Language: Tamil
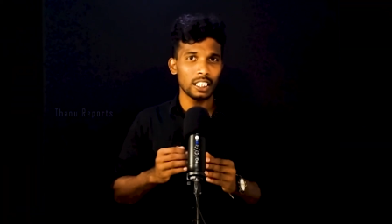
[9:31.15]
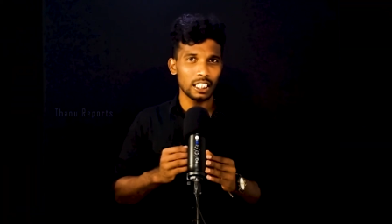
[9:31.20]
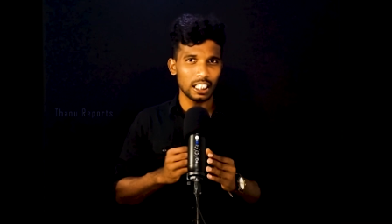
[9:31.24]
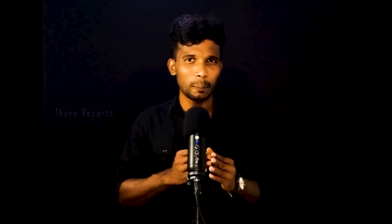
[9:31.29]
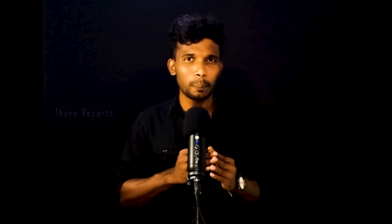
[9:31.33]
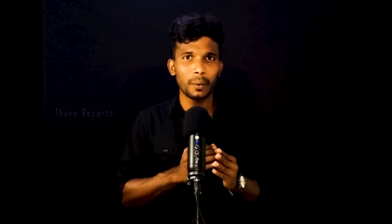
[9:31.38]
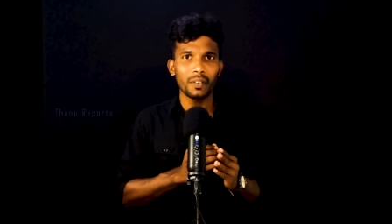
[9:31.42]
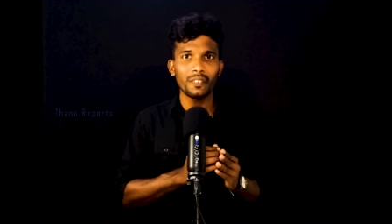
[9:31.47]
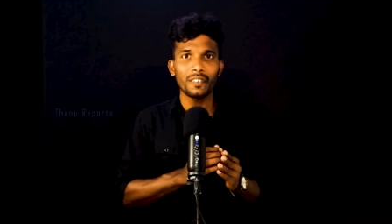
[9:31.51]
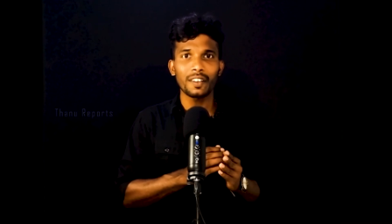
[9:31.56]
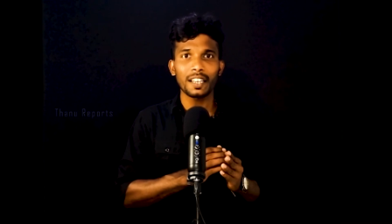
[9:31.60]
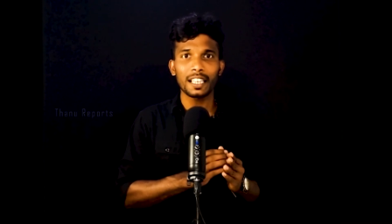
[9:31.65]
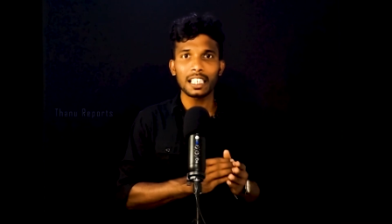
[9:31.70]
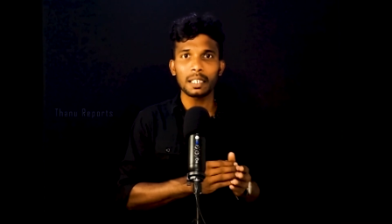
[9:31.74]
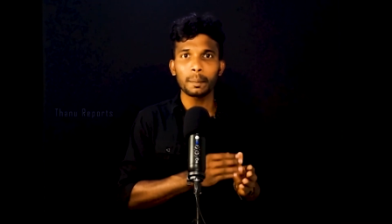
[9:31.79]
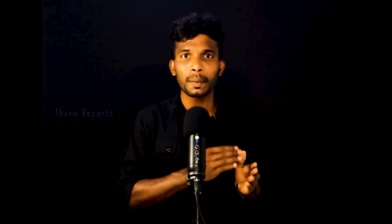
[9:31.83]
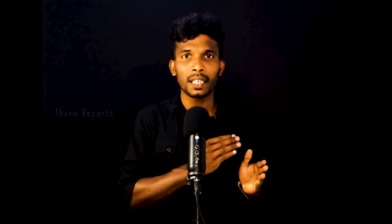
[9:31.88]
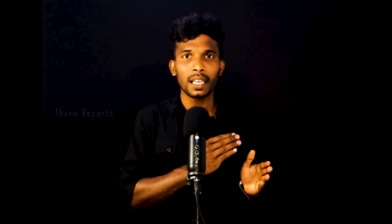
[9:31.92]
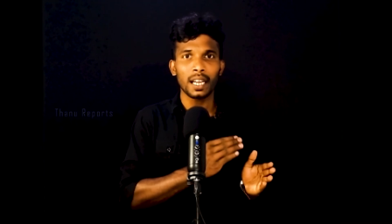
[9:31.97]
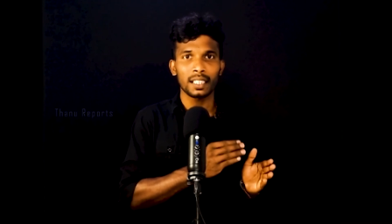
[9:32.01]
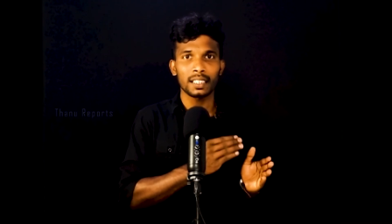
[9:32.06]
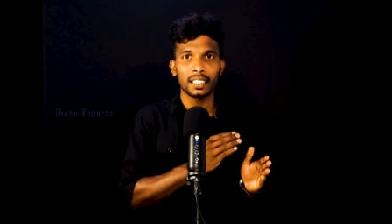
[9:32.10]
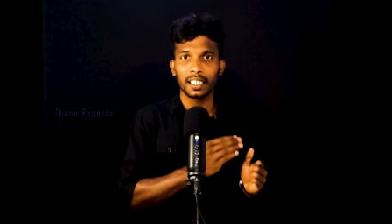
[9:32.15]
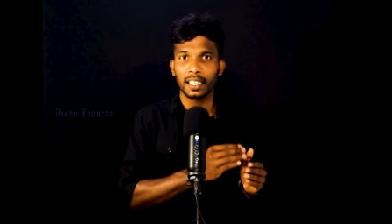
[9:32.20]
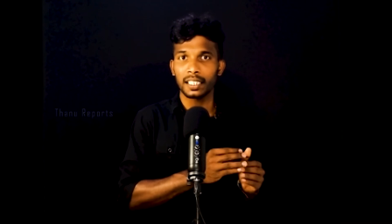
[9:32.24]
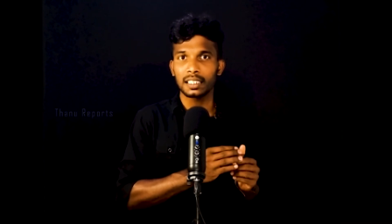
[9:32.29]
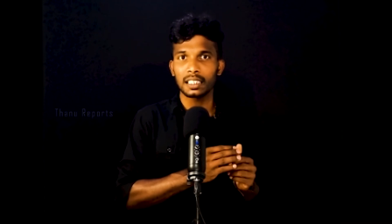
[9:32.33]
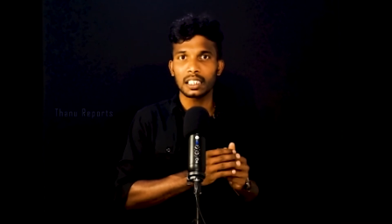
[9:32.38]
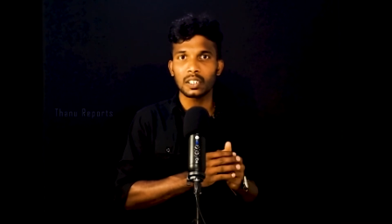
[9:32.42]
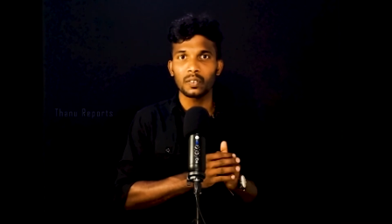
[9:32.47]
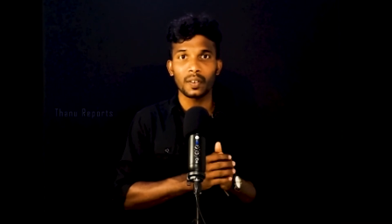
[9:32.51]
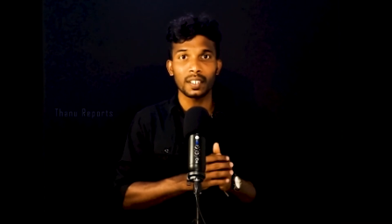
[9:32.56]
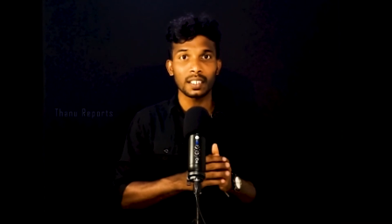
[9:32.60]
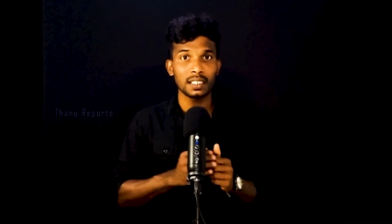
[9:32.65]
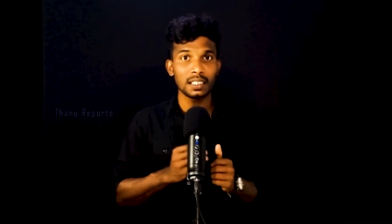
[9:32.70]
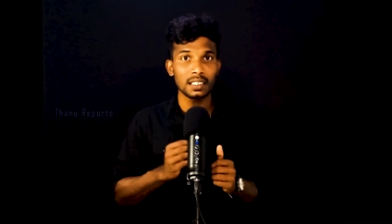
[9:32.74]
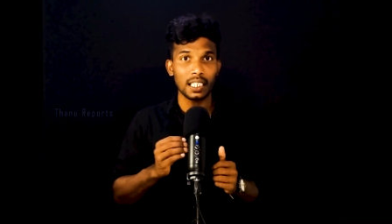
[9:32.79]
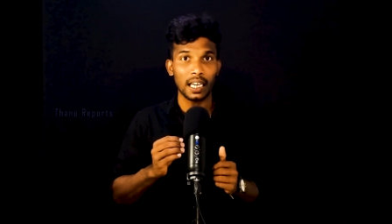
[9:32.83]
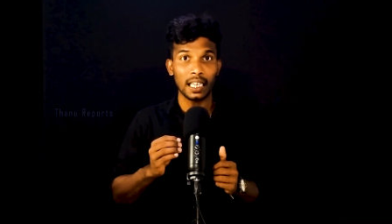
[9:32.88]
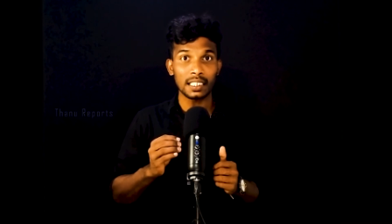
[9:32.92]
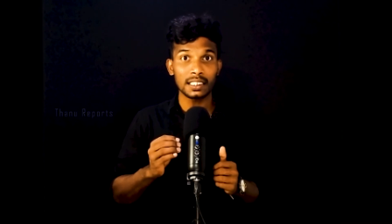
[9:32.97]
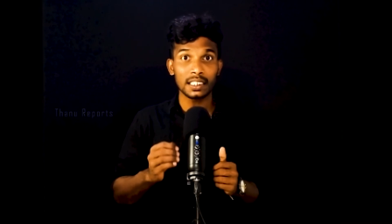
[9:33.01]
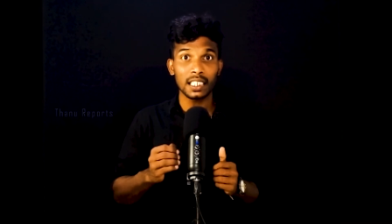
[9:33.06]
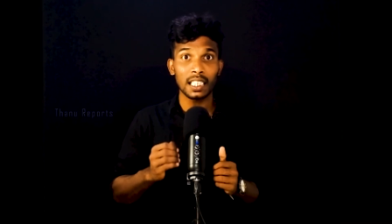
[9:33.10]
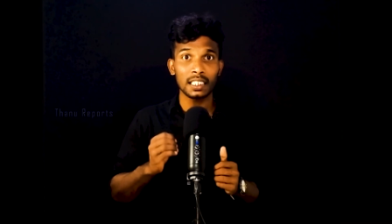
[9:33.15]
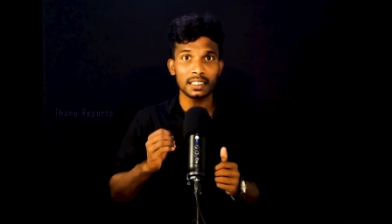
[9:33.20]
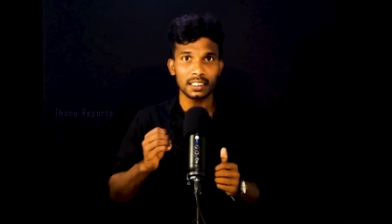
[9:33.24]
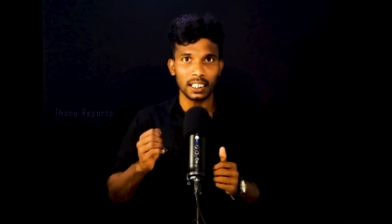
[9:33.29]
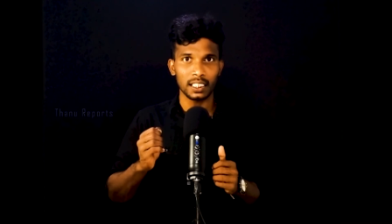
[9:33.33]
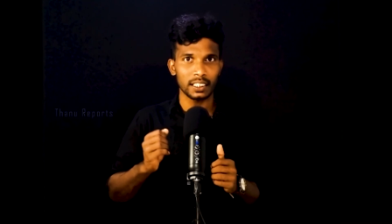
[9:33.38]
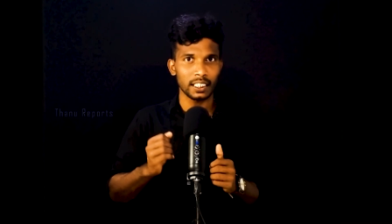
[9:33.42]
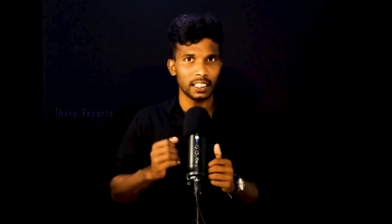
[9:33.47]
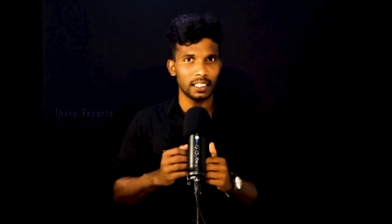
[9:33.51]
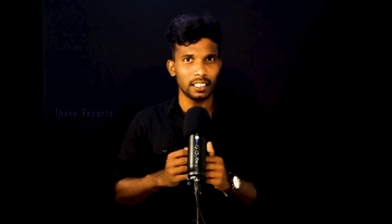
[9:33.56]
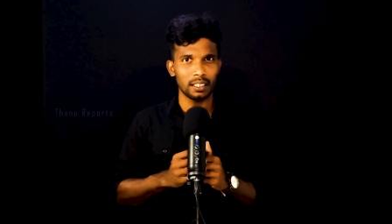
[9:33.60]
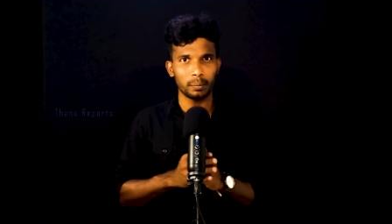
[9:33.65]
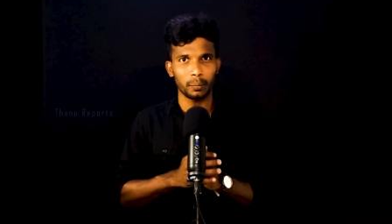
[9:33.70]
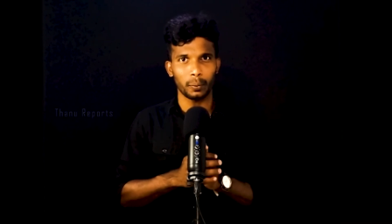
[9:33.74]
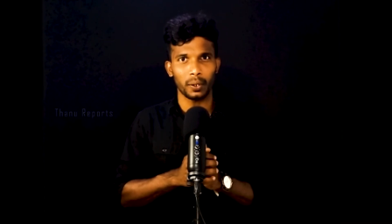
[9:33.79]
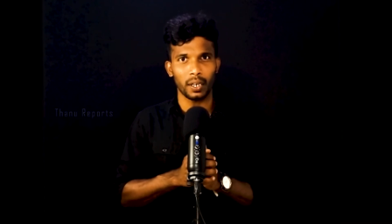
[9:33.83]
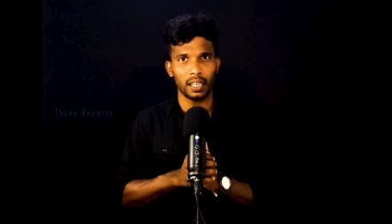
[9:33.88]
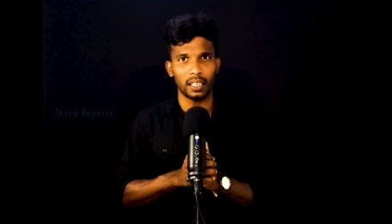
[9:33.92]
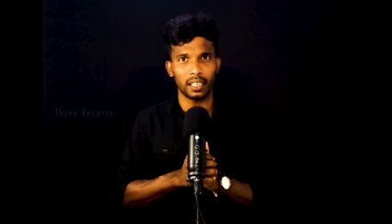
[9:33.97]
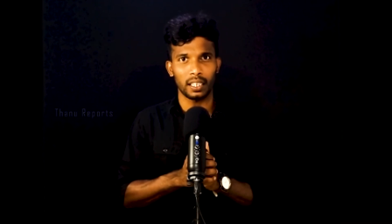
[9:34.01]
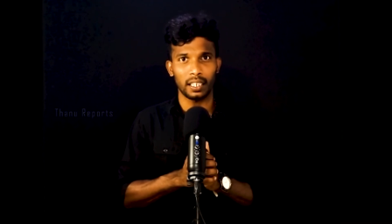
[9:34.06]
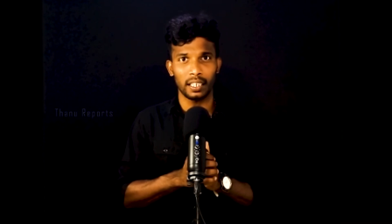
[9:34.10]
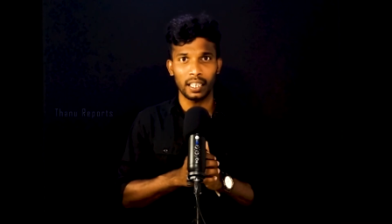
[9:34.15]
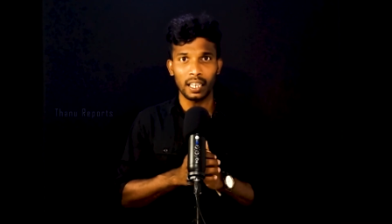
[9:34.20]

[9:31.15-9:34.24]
இப்போ வரையுமே அந்த இடத்துக்கு வந்து அஞ்சலி செலுத்திட்டு தான் போறாங்க